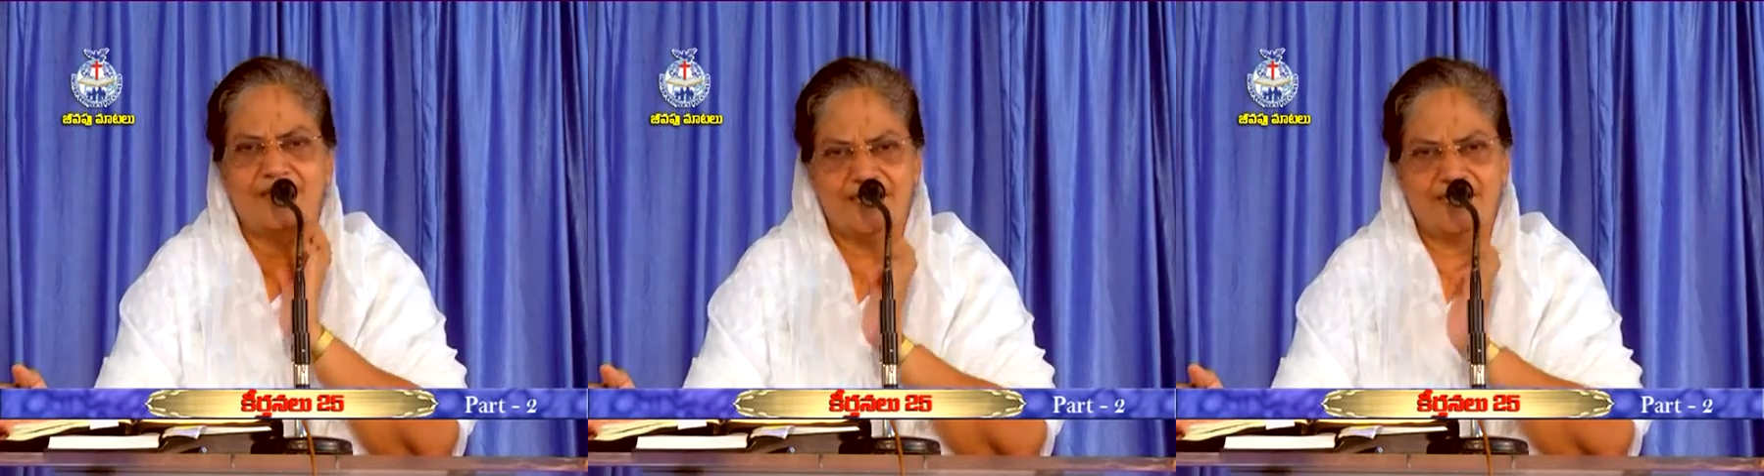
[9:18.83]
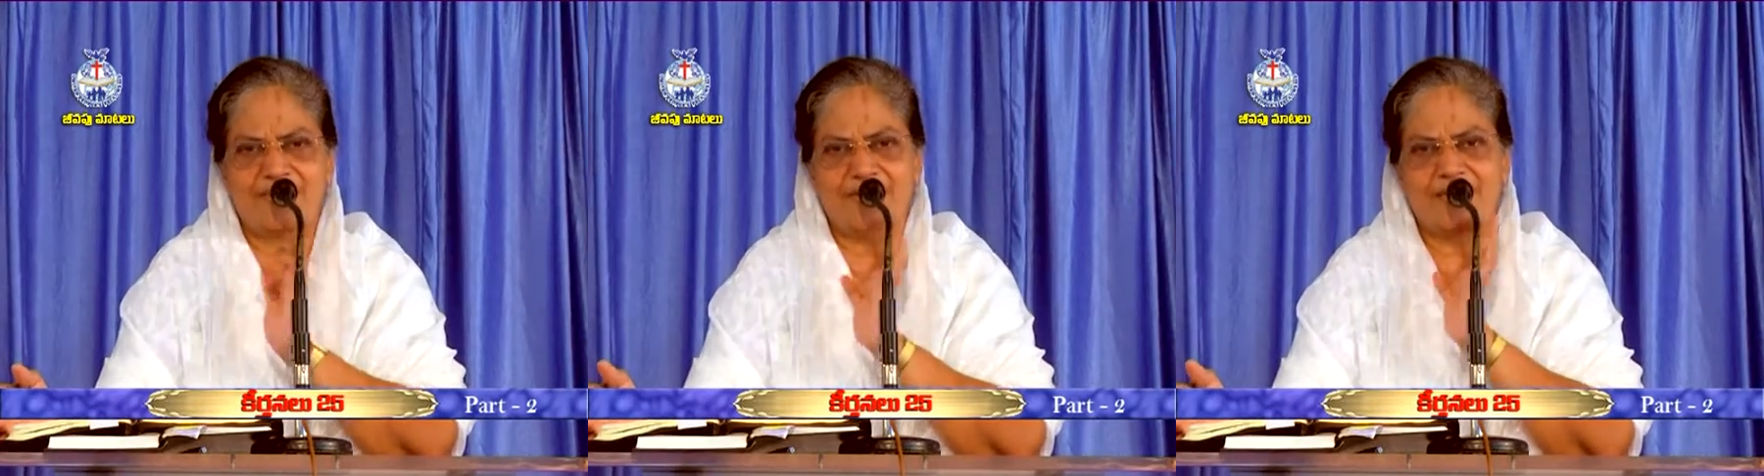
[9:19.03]

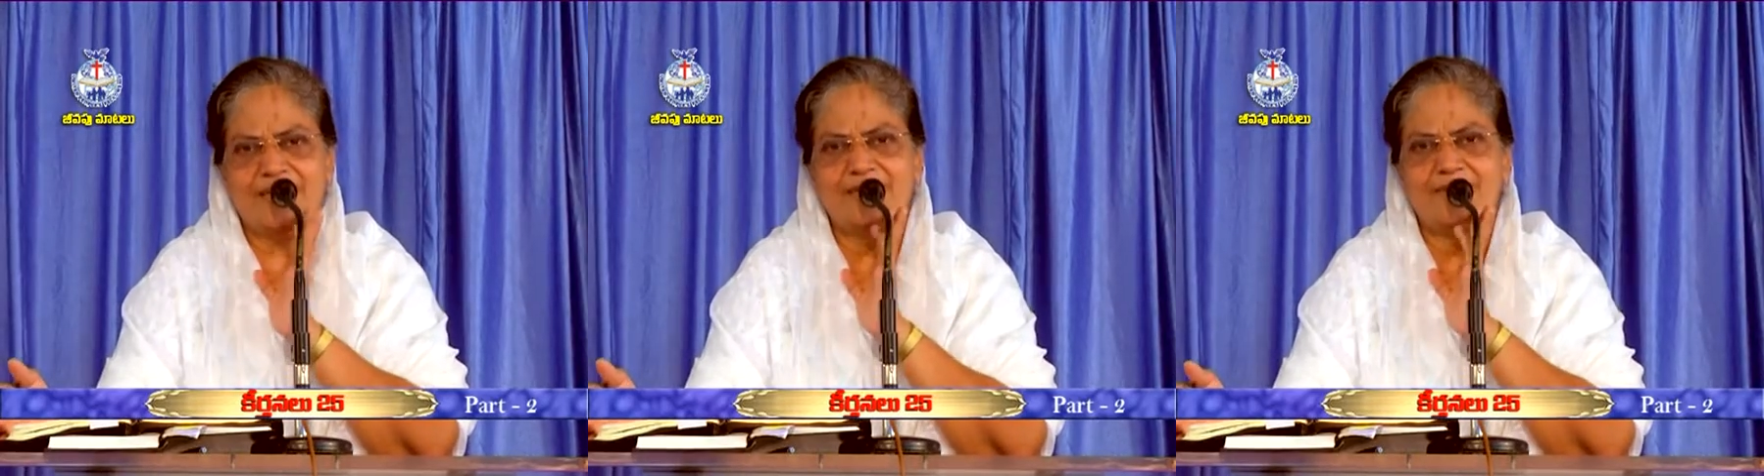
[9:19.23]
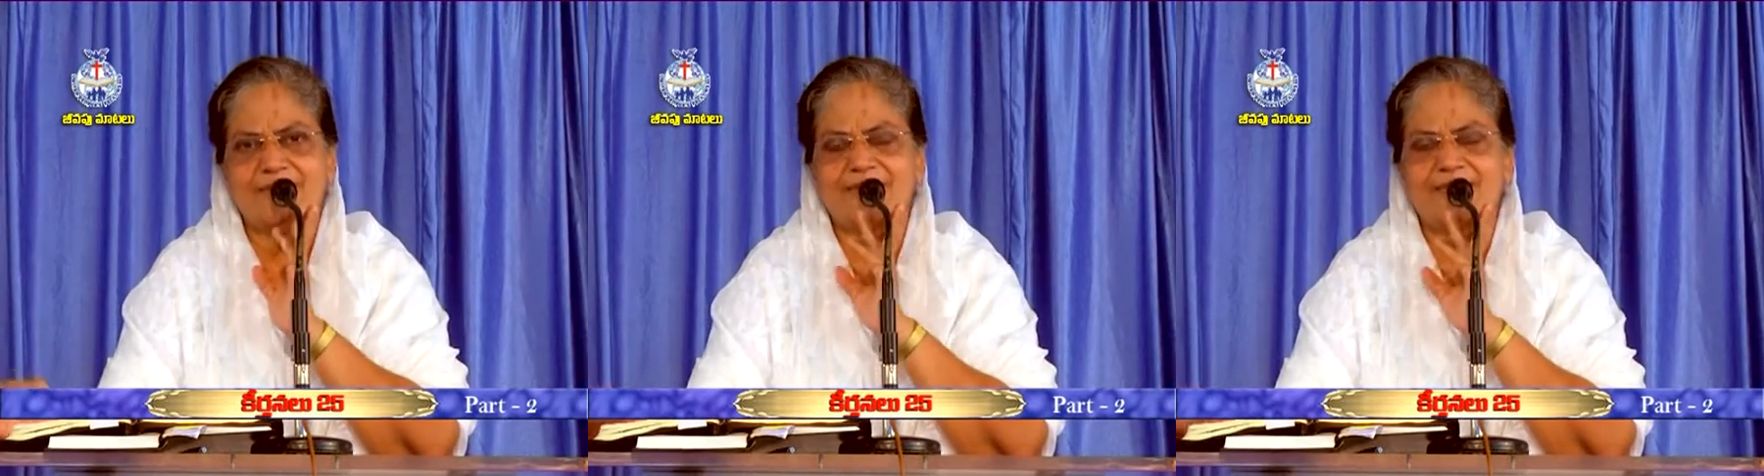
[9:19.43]
నీ
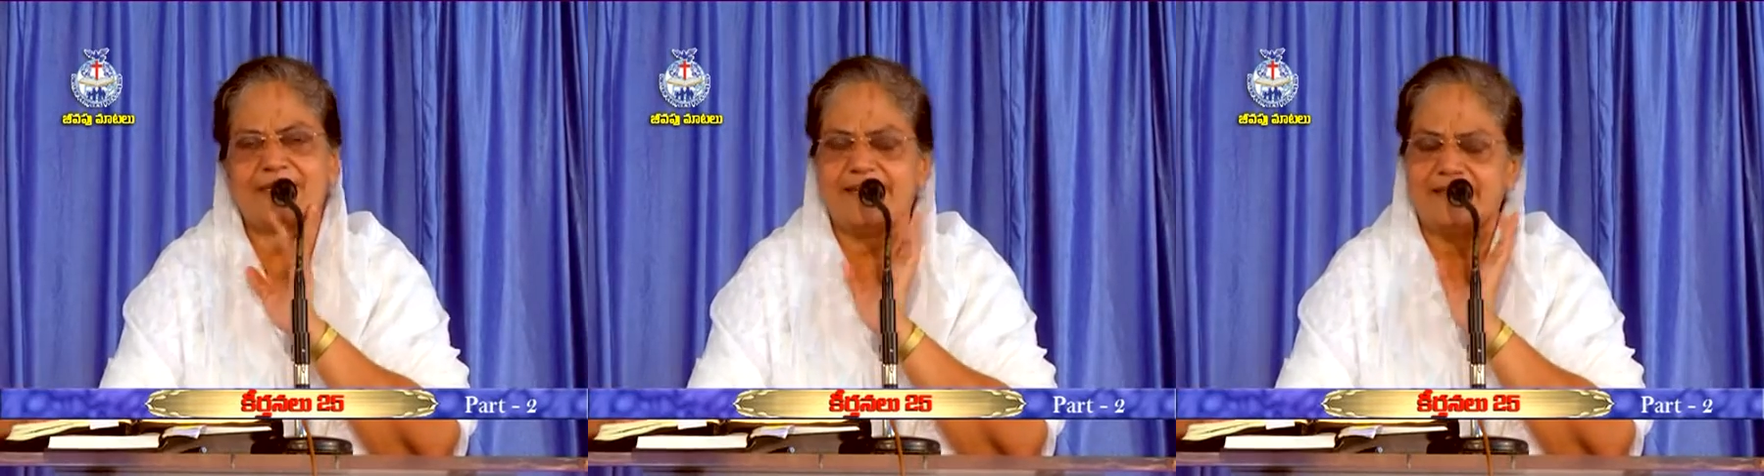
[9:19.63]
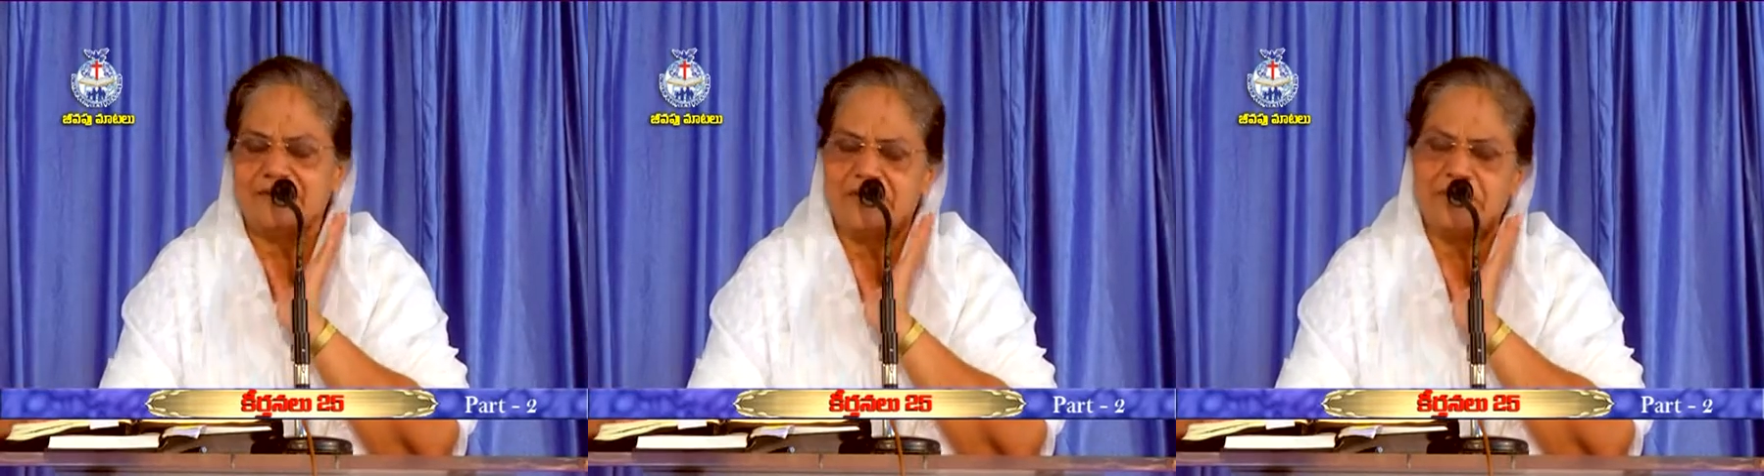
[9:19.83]
వెనకనే
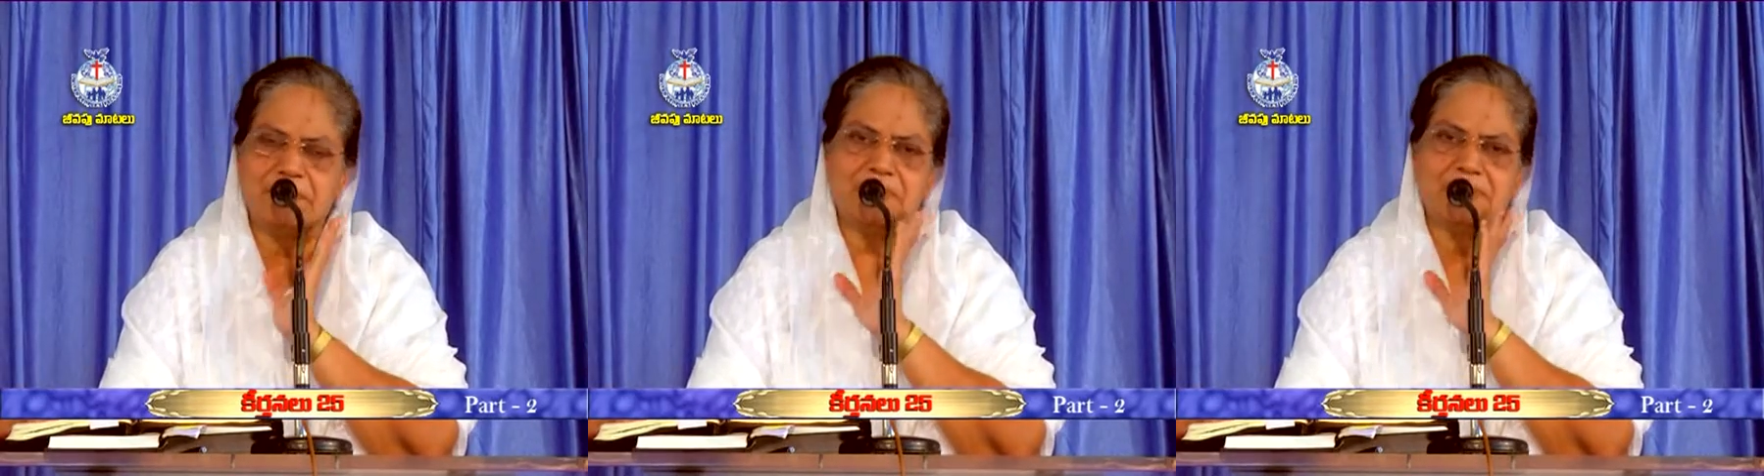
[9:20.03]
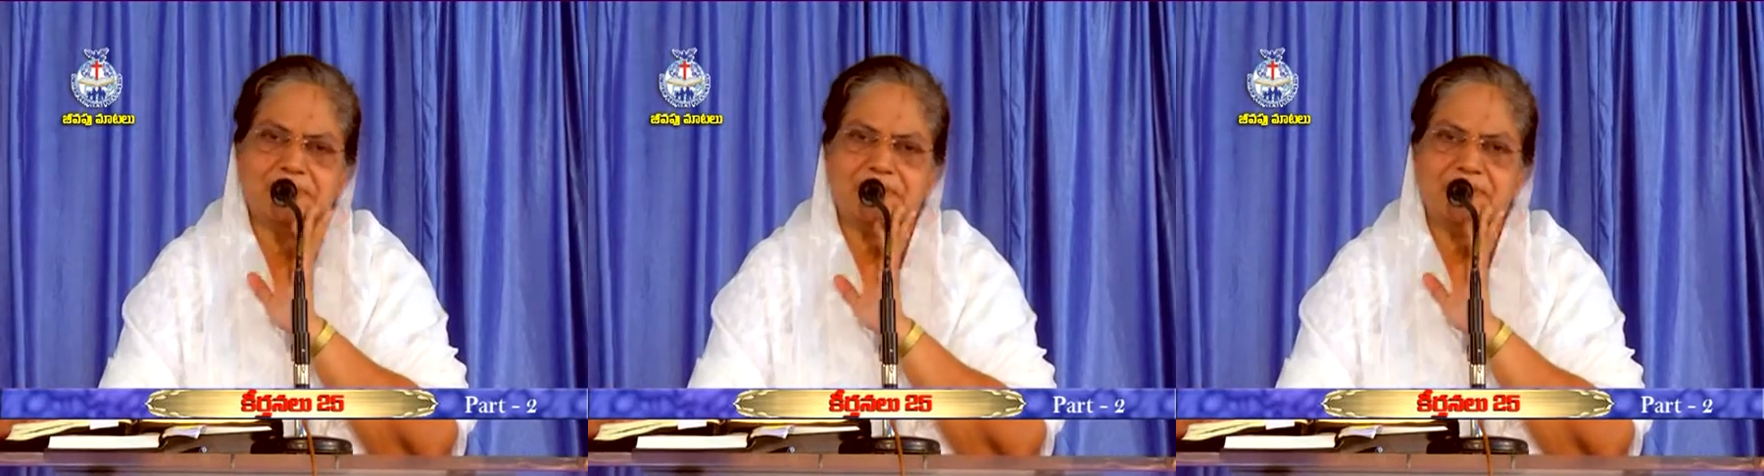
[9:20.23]
వస్తారు ఎట్టు
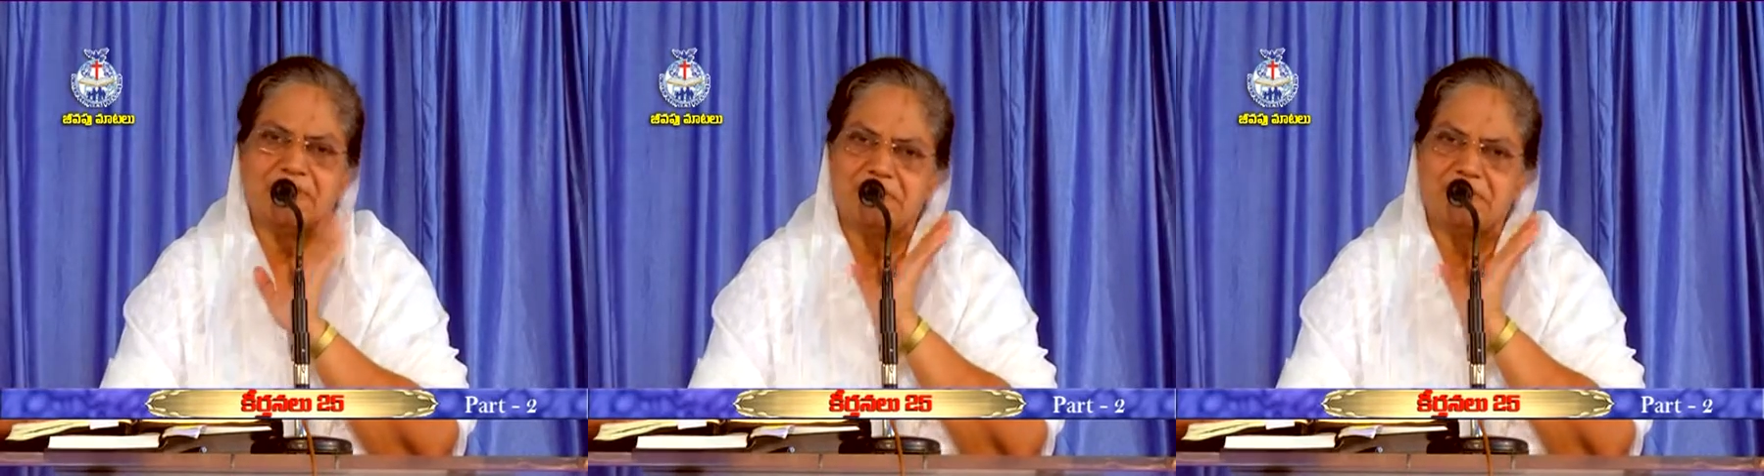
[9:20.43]
పోరు